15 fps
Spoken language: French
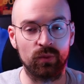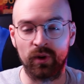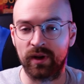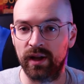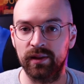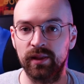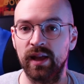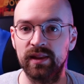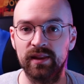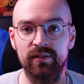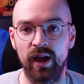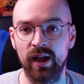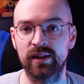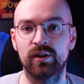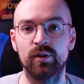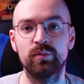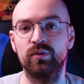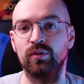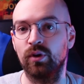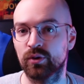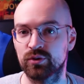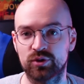regardera des write-up
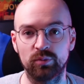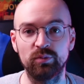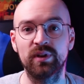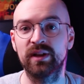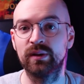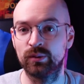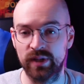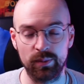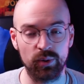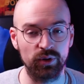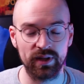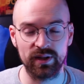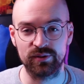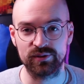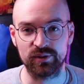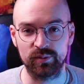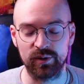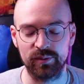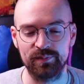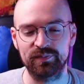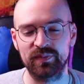ensemble, on apprendra ensemble.